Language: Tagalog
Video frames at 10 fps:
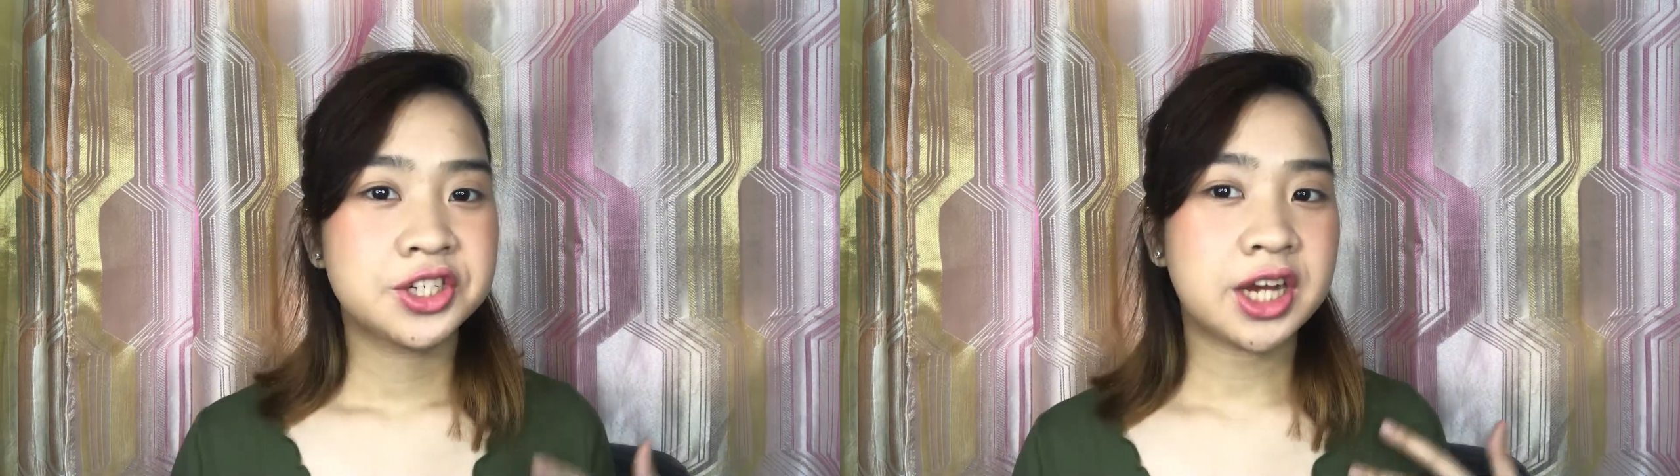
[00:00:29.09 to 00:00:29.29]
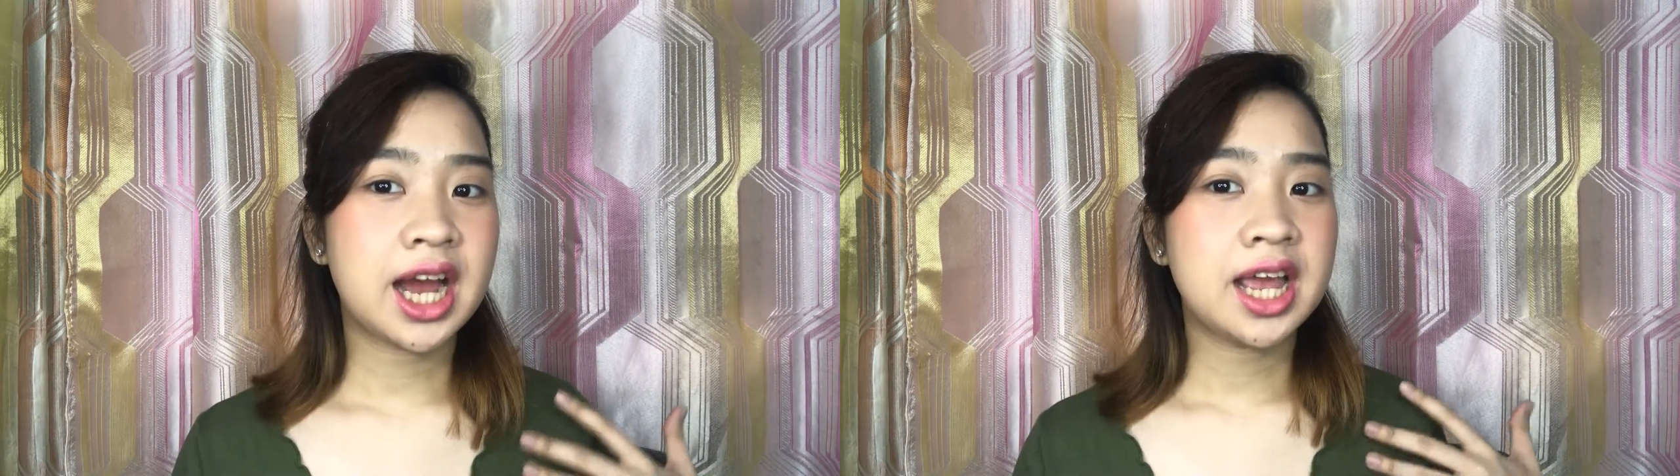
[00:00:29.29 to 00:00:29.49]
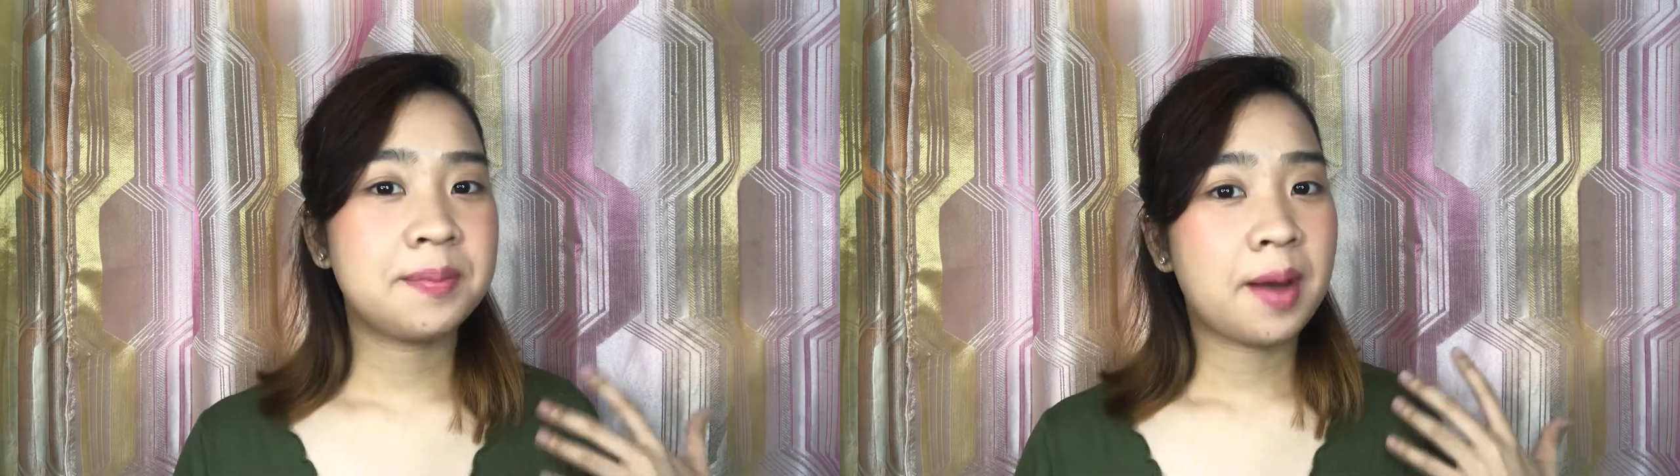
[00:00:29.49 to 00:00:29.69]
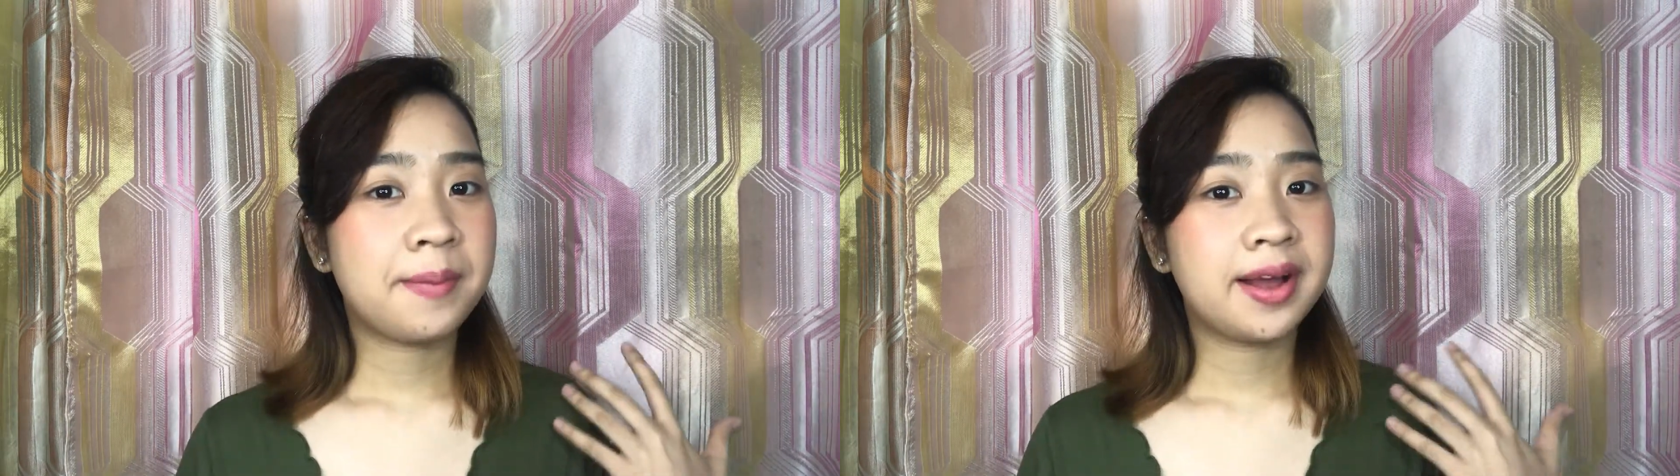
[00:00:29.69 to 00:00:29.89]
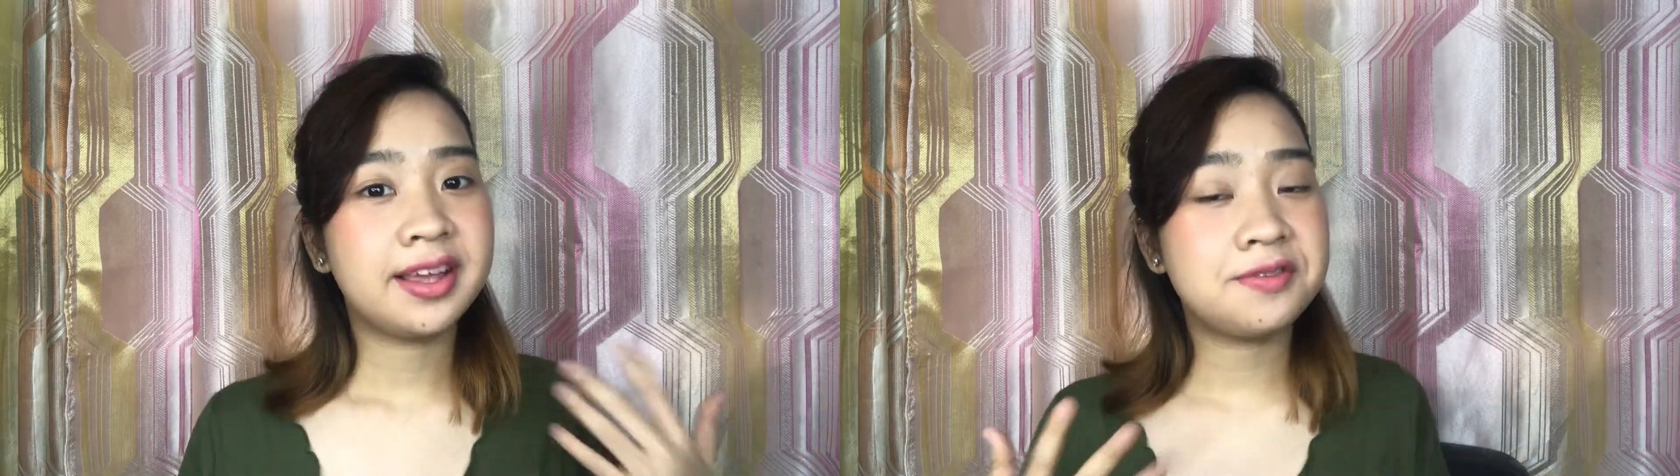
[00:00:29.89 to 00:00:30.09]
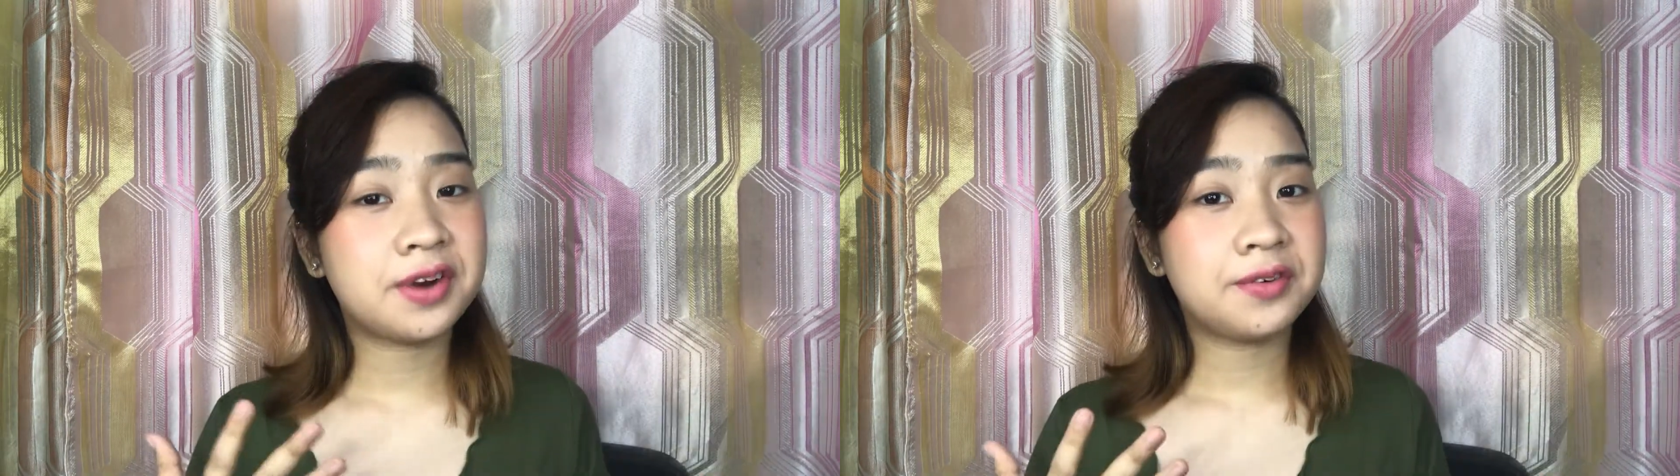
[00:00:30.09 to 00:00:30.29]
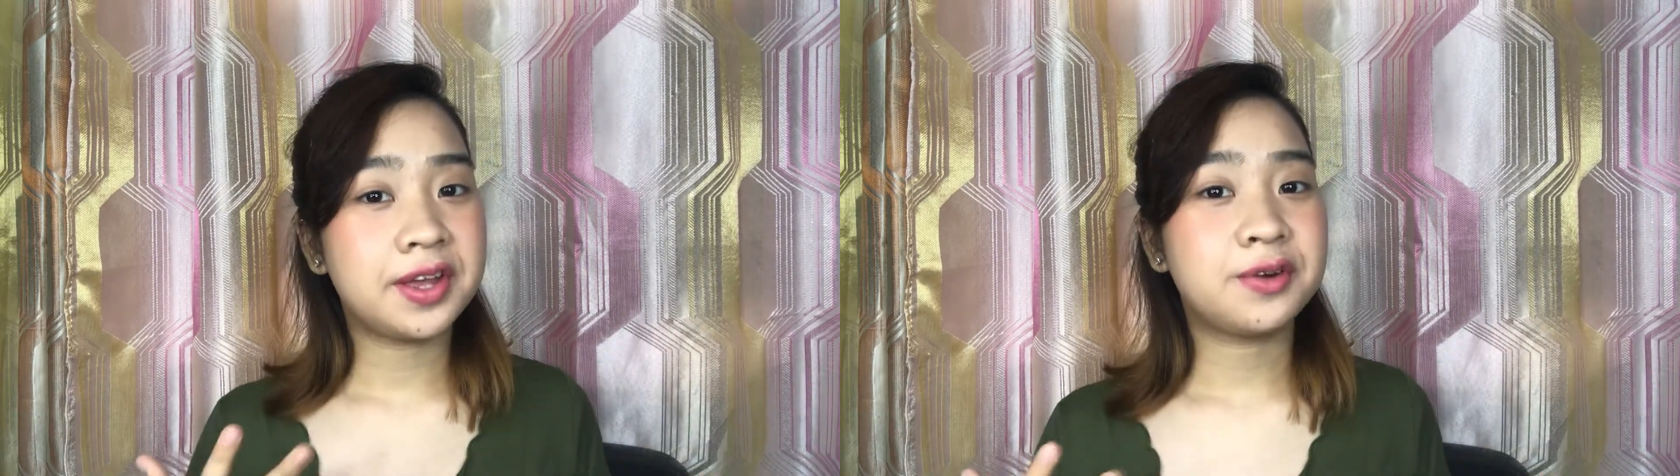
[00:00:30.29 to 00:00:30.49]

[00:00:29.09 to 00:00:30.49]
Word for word: Tsaka ipapa-giveaway